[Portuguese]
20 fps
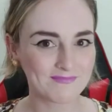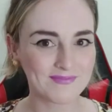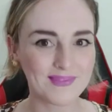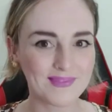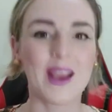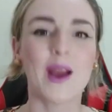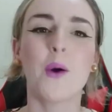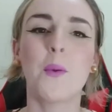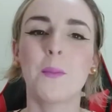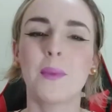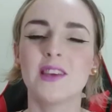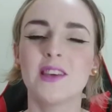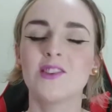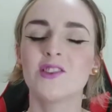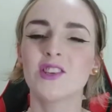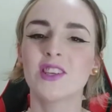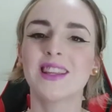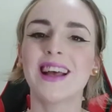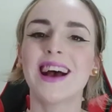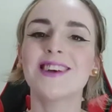
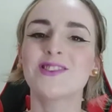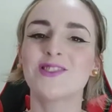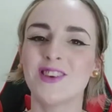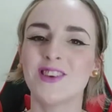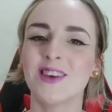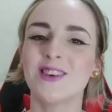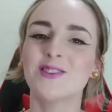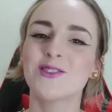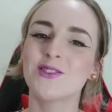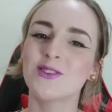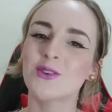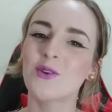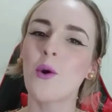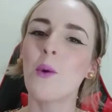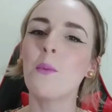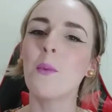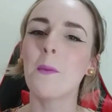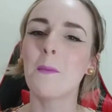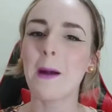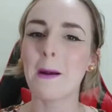realmente da gente
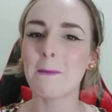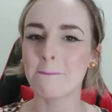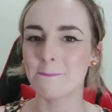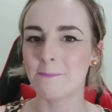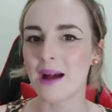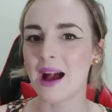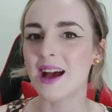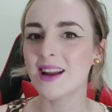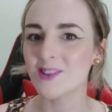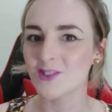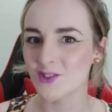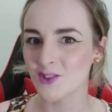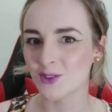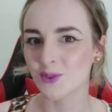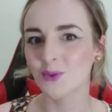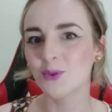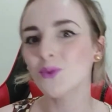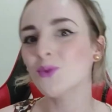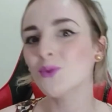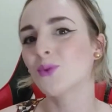como uma parte
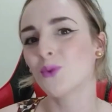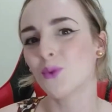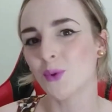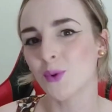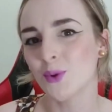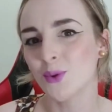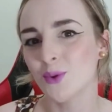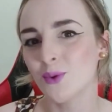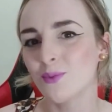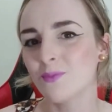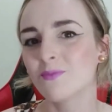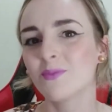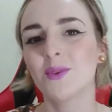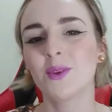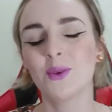do todo